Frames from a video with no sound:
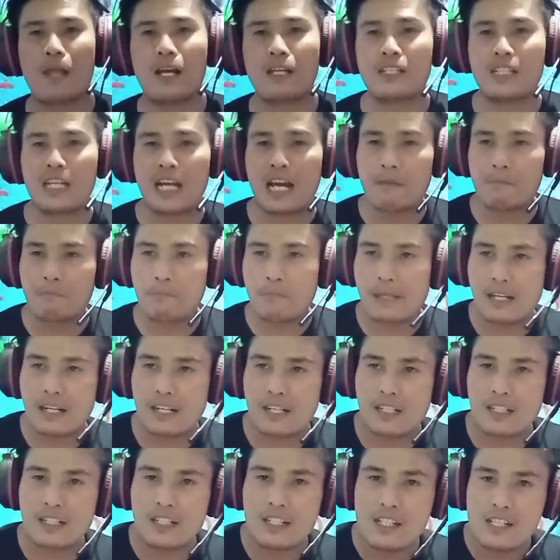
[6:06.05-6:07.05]
Hanya
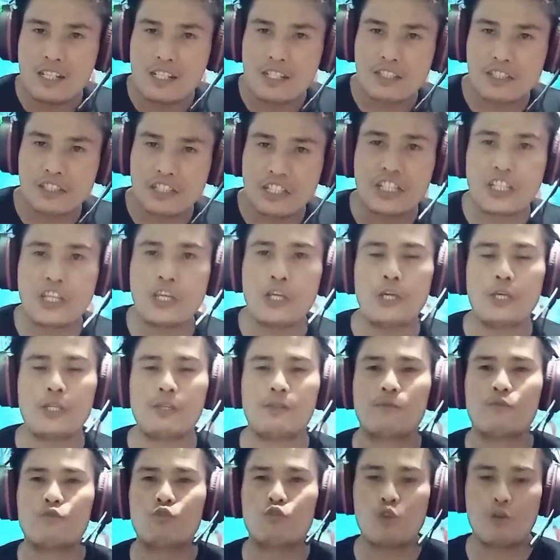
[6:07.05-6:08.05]
ambil
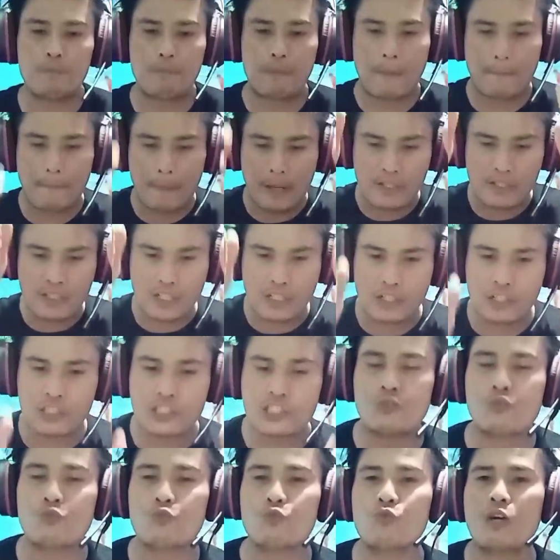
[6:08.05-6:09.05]
sedikit, coba baca
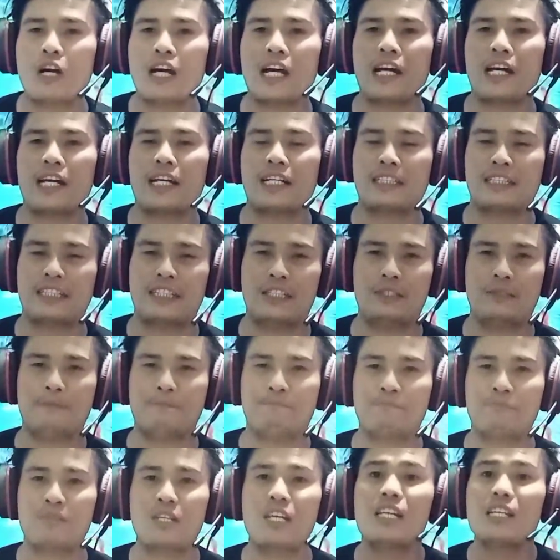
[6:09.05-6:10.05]
keseluruhan
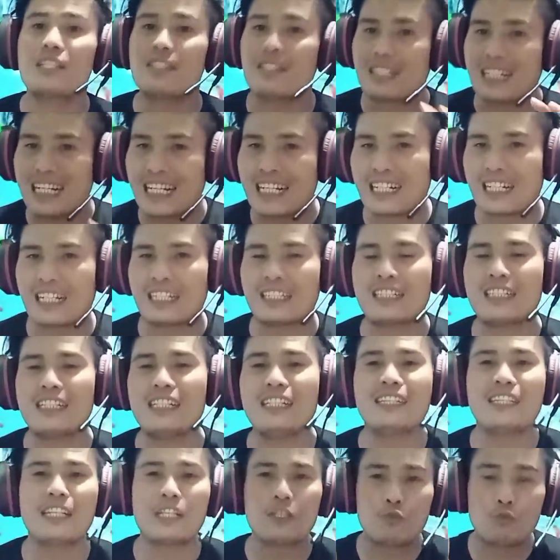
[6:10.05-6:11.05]
gitu. Sekarang
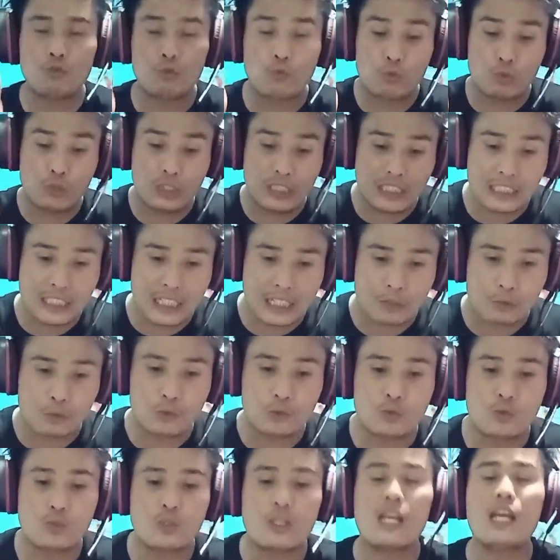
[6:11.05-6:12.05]
kita suruh dia
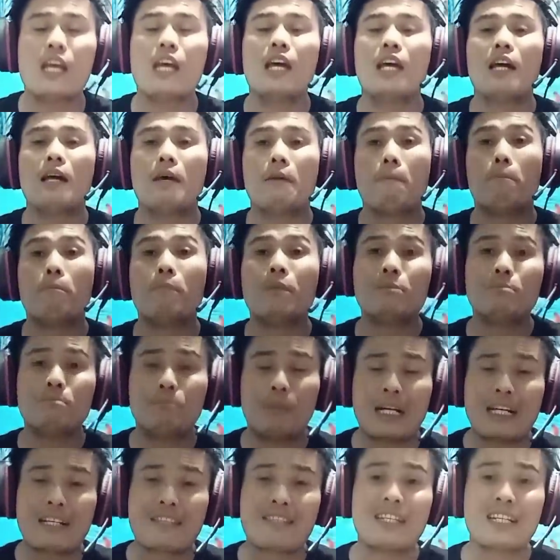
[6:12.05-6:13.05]
untuk
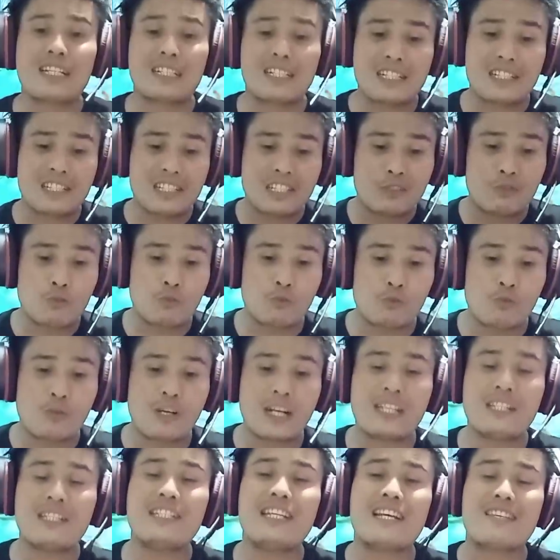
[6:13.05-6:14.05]
membaca
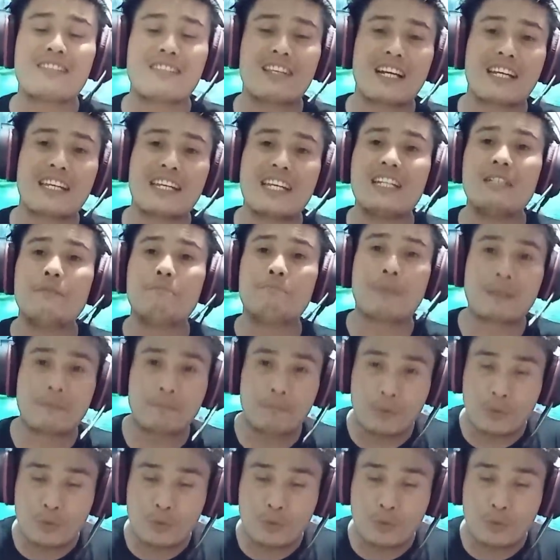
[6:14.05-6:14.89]
keseluruhan Yesaya 42.